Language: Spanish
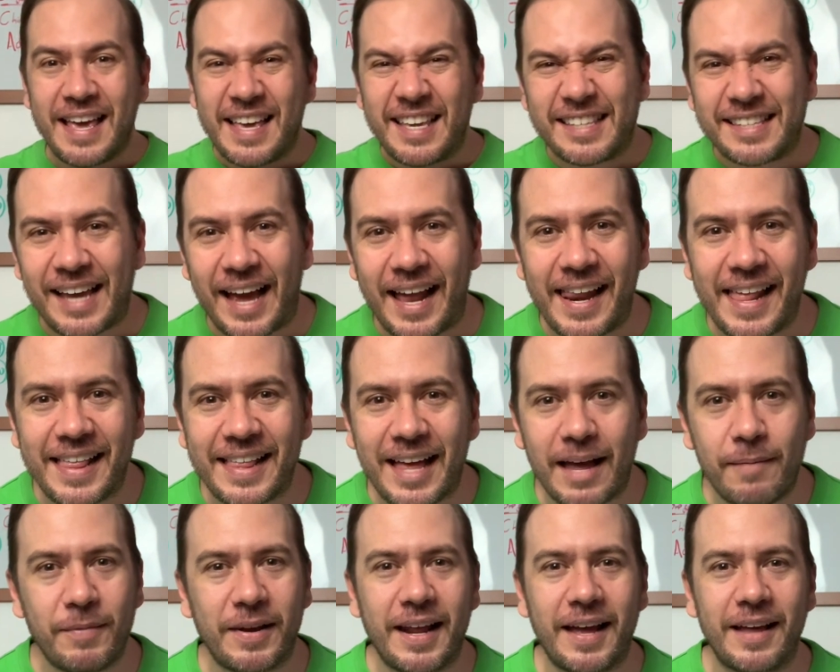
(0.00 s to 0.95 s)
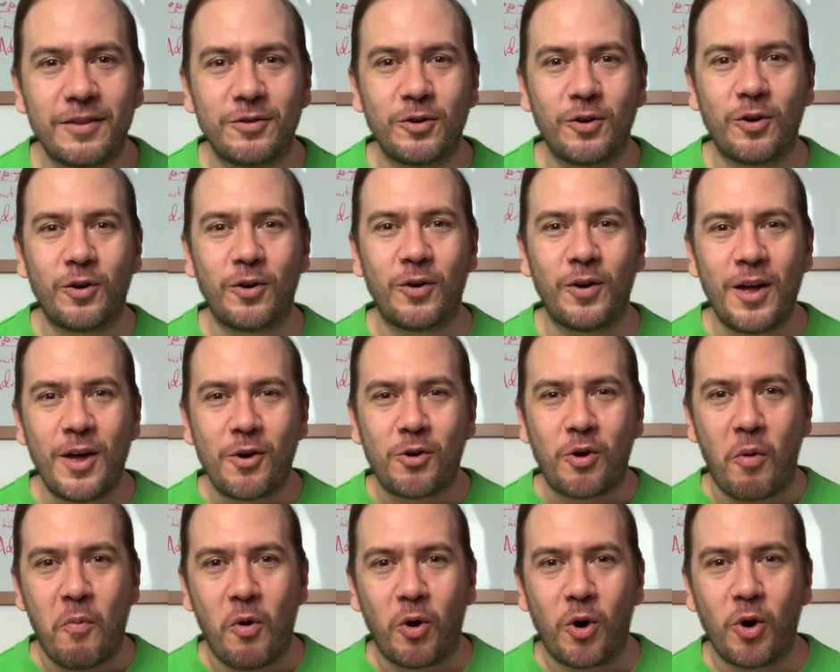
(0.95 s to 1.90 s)
salen caminando
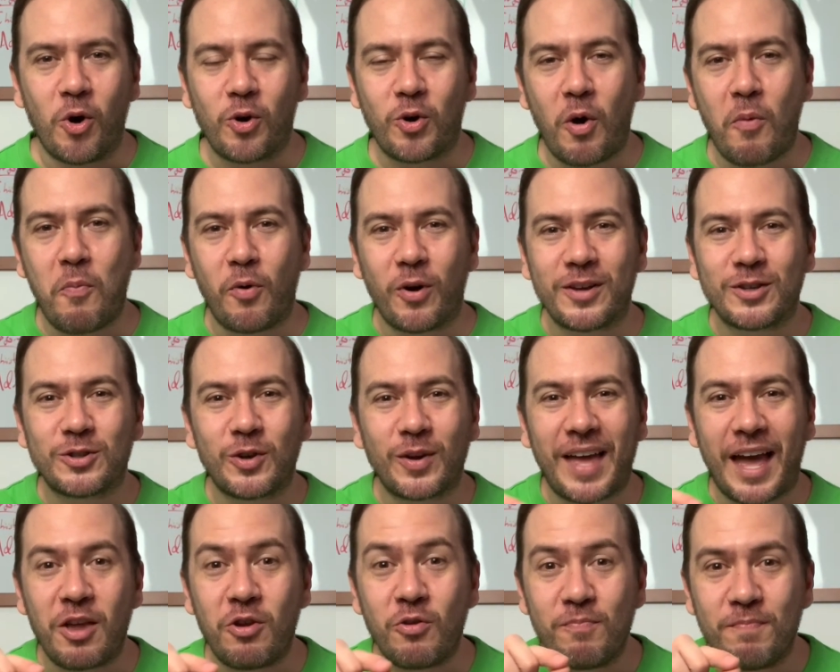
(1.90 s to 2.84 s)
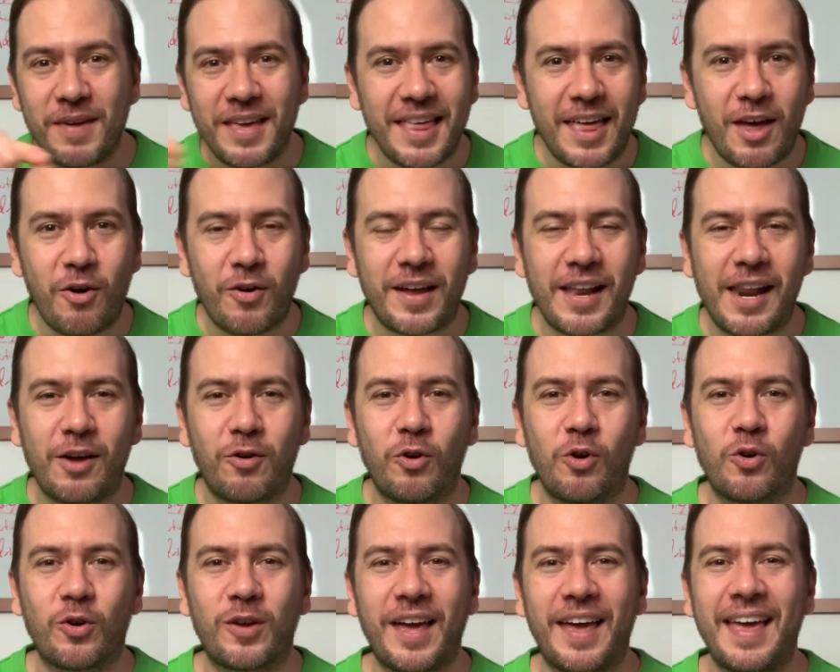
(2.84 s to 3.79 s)
como locos, por eso es que hay un video que les
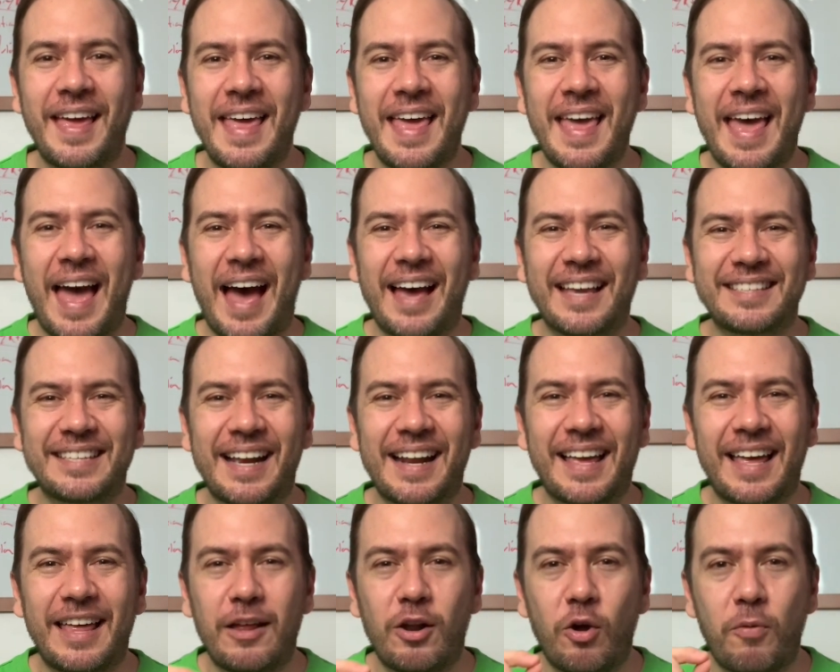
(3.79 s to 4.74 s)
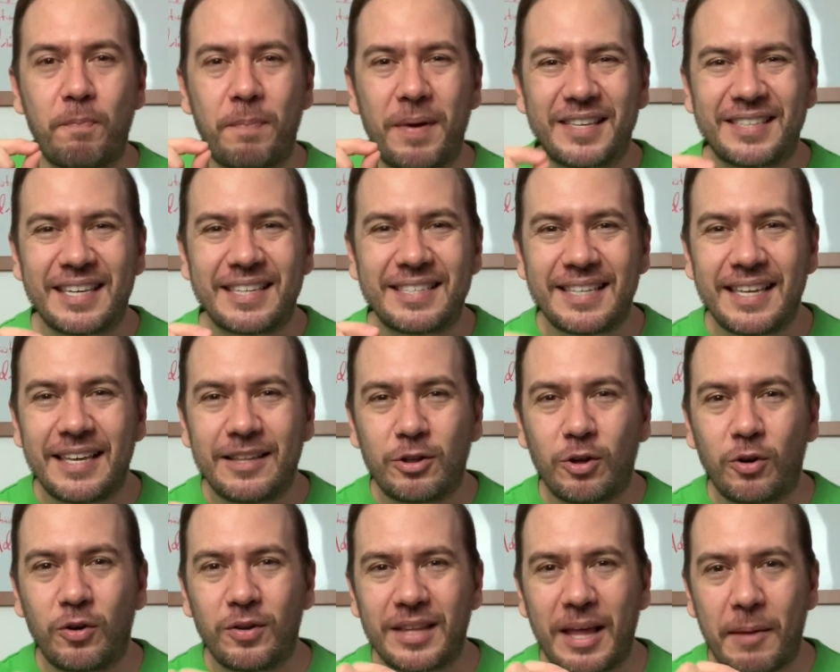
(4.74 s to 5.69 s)
coloqué acerca de los
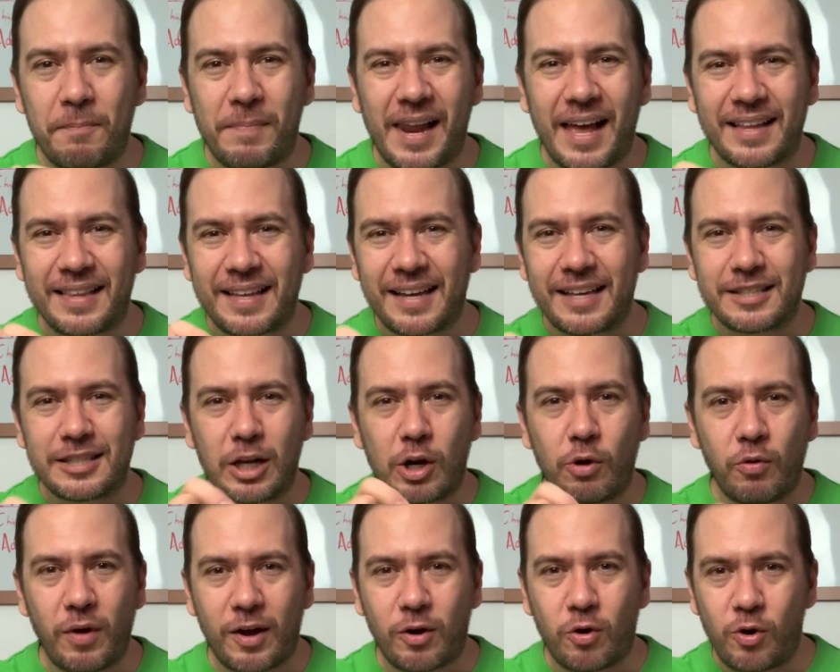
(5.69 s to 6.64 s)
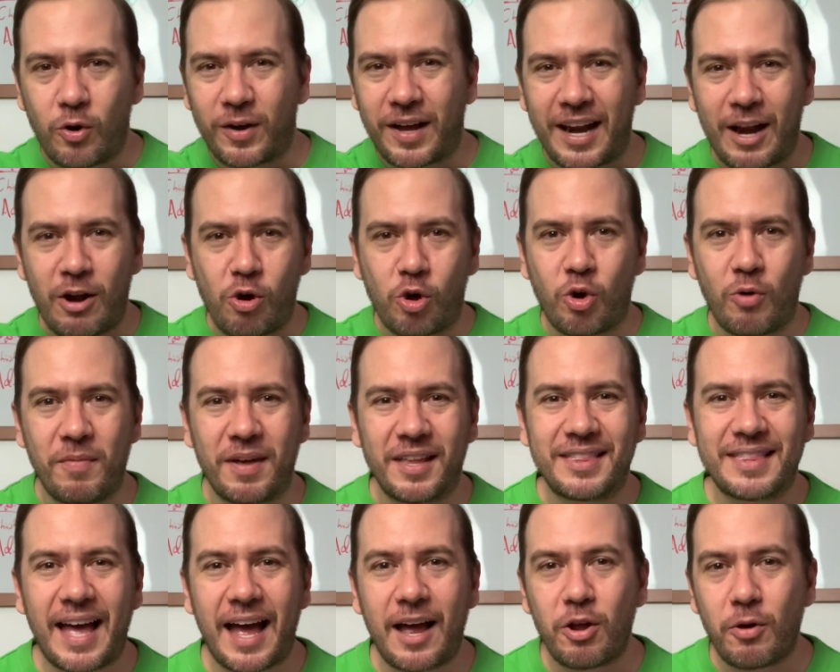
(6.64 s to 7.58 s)
pececitos de plata que se los voy a colocar en los
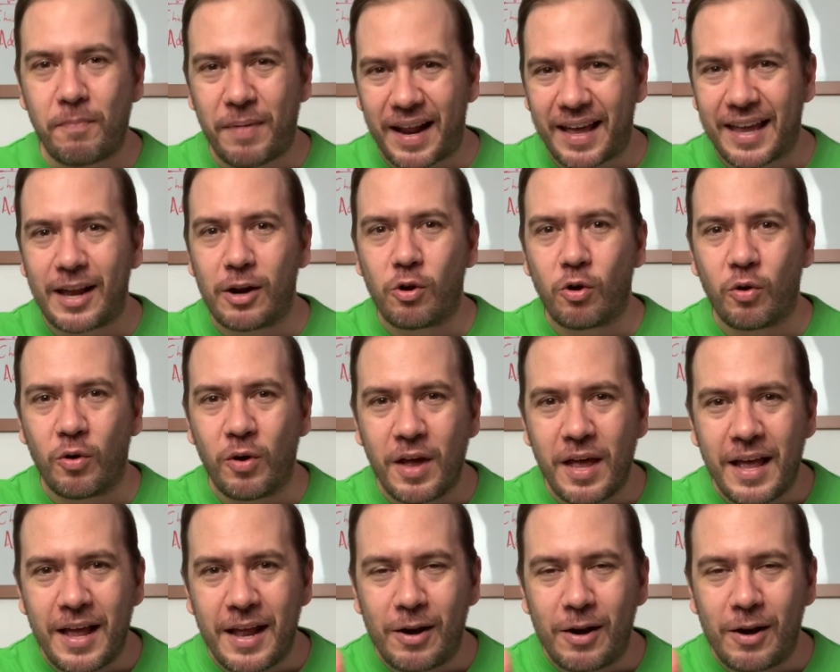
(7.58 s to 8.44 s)
comentarios para que lo,